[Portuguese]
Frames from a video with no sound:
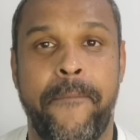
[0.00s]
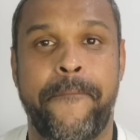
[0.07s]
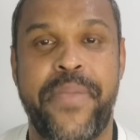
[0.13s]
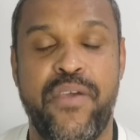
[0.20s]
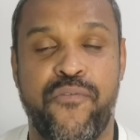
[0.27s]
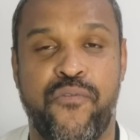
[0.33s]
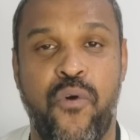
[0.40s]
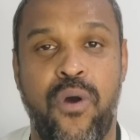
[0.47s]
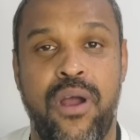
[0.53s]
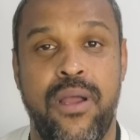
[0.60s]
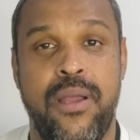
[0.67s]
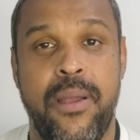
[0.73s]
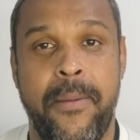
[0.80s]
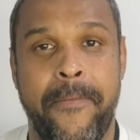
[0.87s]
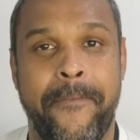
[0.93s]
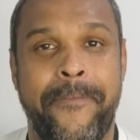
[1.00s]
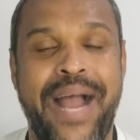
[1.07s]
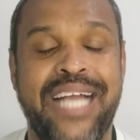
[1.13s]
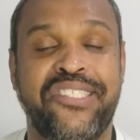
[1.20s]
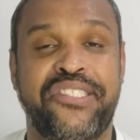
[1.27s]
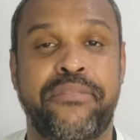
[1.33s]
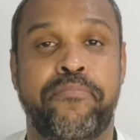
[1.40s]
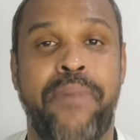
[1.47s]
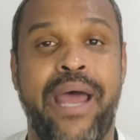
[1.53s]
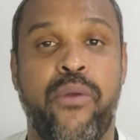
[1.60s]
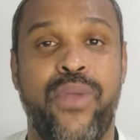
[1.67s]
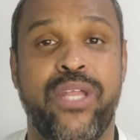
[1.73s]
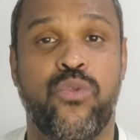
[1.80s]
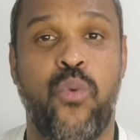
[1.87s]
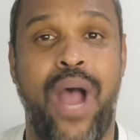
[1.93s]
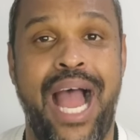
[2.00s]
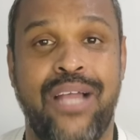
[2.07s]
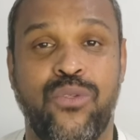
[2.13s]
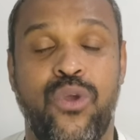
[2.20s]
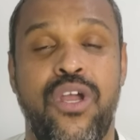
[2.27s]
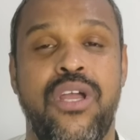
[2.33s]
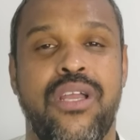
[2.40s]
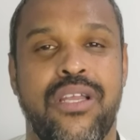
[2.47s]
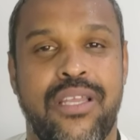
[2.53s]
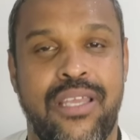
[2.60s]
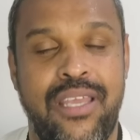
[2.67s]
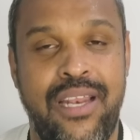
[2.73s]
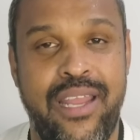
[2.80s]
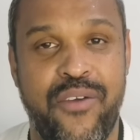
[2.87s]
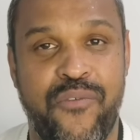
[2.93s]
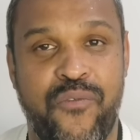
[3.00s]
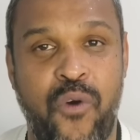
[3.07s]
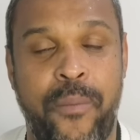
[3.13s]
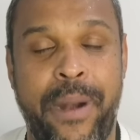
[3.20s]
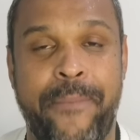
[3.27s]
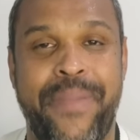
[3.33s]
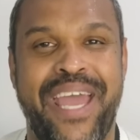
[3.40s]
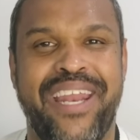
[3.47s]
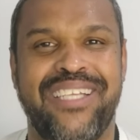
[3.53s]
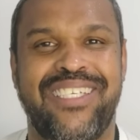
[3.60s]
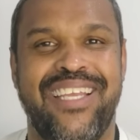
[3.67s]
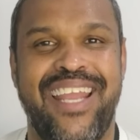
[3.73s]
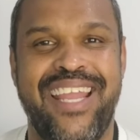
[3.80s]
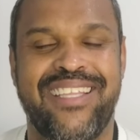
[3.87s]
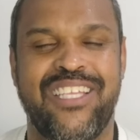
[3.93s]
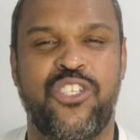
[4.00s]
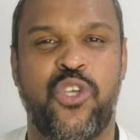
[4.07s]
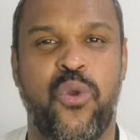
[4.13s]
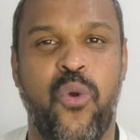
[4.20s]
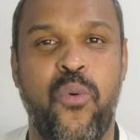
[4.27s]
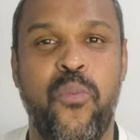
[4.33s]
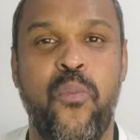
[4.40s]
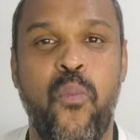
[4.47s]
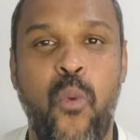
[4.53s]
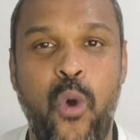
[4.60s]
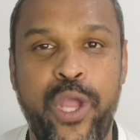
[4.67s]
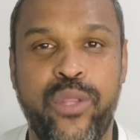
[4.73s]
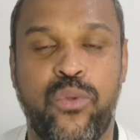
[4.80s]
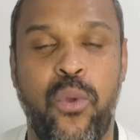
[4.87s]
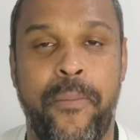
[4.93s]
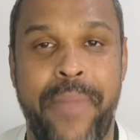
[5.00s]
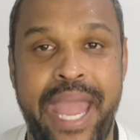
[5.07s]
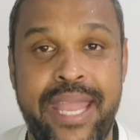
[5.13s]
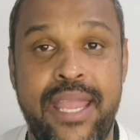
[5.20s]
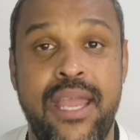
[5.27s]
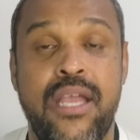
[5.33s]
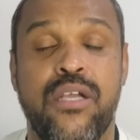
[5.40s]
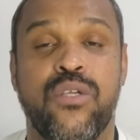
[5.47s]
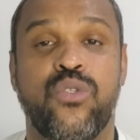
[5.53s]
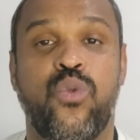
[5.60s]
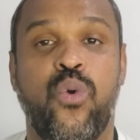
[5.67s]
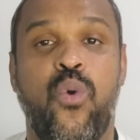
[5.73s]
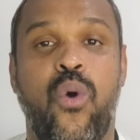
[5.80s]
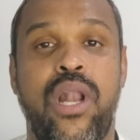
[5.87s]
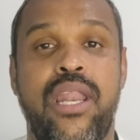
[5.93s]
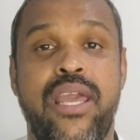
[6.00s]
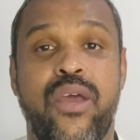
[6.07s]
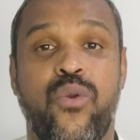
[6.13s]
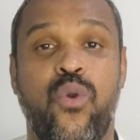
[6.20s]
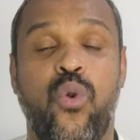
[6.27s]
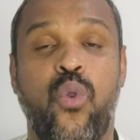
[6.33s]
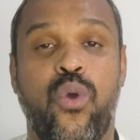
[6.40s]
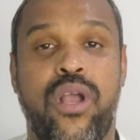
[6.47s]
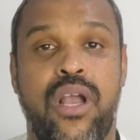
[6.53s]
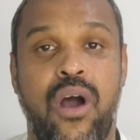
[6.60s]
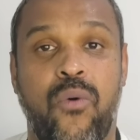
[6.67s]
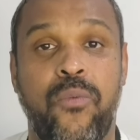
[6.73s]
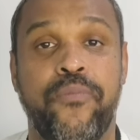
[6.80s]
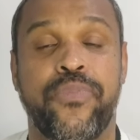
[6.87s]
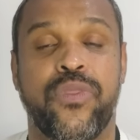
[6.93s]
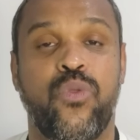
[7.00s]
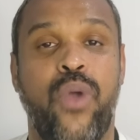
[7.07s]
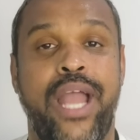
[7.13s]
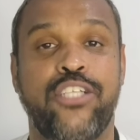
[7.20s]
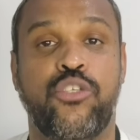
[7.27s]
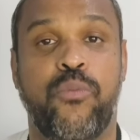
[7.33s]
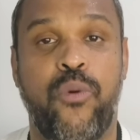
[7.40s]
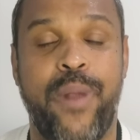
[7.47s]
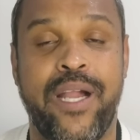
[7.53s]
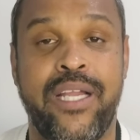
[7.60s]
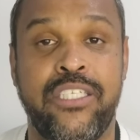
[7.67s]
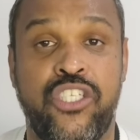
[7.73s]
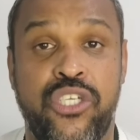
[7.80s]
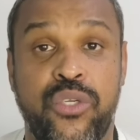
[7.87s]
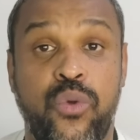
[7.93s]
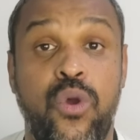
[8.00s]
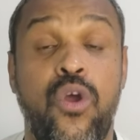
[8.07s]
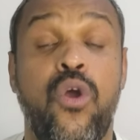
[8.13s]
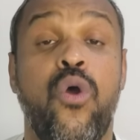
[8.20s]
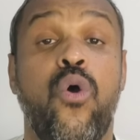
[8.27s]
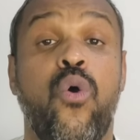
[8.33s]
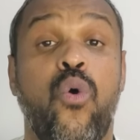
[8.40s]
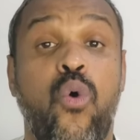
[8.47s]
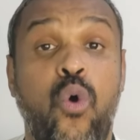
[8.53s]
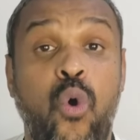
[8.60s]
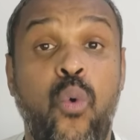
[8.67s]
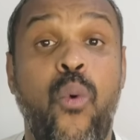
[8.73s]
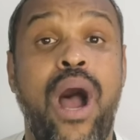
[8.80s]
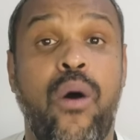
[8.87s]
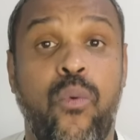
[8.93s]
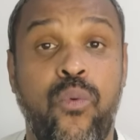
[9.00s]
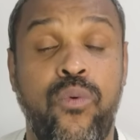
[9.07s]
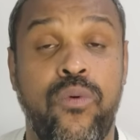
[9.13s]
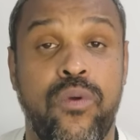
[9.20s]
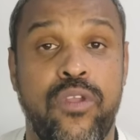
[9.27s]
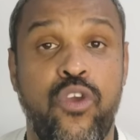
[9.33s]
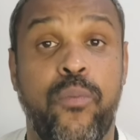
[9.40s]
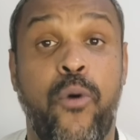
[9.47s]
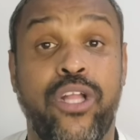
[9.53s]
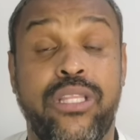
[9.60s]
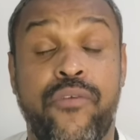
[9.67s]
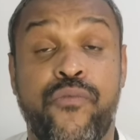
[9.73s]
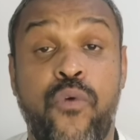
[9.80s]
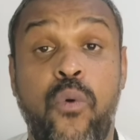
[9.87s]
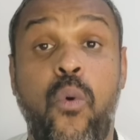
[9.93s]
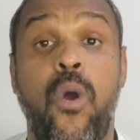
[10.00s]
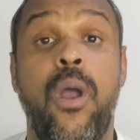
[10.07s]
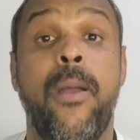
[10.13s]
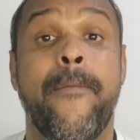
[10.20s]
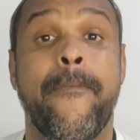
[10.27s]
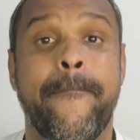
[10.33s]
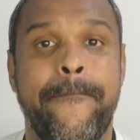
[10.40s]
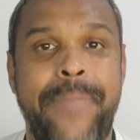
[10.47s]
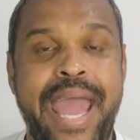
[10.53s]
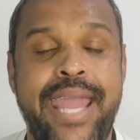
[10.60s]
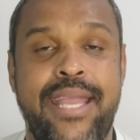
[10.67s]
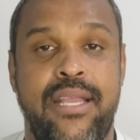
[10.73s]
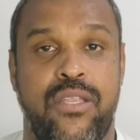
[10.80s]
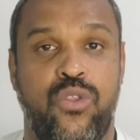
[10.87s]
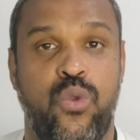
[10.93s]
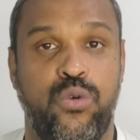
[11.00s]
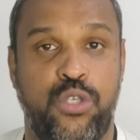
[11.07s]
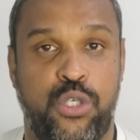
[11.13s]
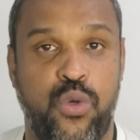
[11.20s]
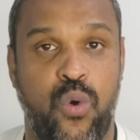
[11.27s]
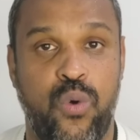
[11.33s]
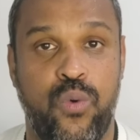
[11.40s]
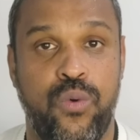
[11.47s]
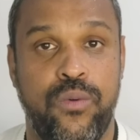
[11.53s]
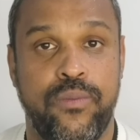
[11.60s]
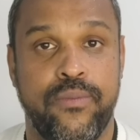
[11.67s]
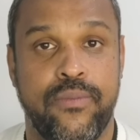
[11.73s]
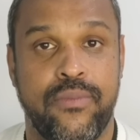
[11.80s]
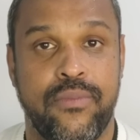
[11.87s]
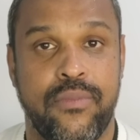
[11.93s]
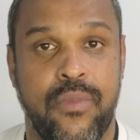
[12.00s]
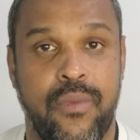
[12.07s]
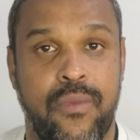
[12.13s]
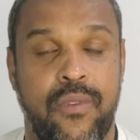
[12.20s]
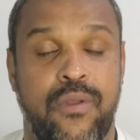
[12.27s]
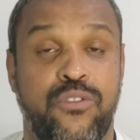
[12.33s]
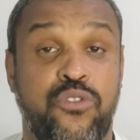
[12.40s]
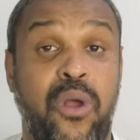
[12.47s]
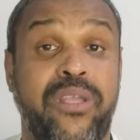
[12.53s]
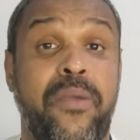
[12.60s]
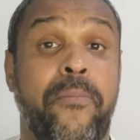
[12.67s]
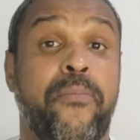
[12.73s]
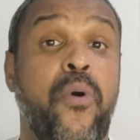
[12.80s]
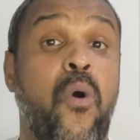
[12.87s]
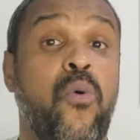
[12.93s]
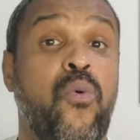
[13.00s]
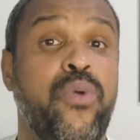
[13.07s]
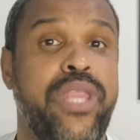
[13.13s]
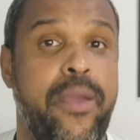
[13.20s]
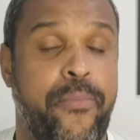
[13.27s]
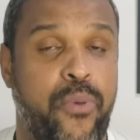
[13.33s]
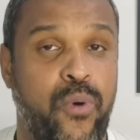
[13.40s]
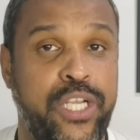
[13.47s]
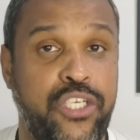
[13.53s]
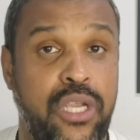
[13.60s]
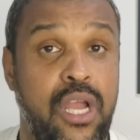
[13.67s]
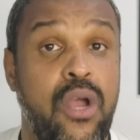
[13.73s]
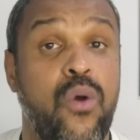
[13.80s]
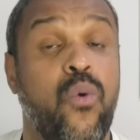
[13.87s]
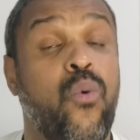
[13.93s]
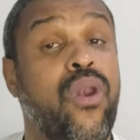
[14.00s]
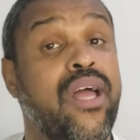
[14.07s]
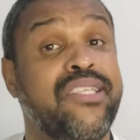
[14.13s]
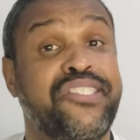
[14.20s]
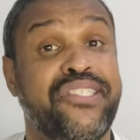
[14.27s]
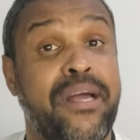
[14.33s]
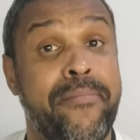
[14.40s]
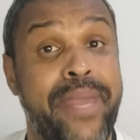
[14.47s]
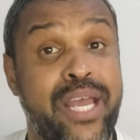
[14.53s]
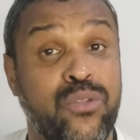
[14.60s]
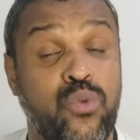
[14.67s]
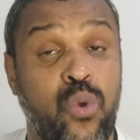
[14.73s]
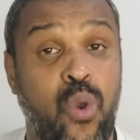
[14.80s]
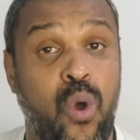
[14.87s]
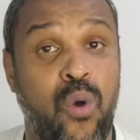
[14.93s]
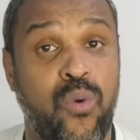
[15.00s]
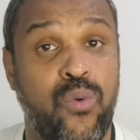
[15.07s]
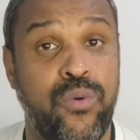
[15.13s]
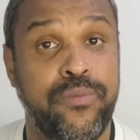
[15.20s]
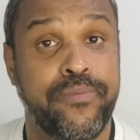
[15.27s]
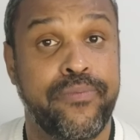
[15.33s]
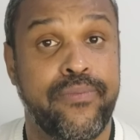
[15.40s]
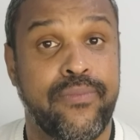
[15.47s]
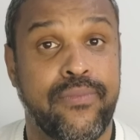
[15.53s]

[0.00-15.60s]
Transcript: Pivô, passe para o Eduardo, que levou para a perna direita e tirou muito bem do goleiro Lucão do Red Bull Bragantino. 1 um a 1 um, e o Botafogo bem no jogo só que pouco depois, um lançamento longo,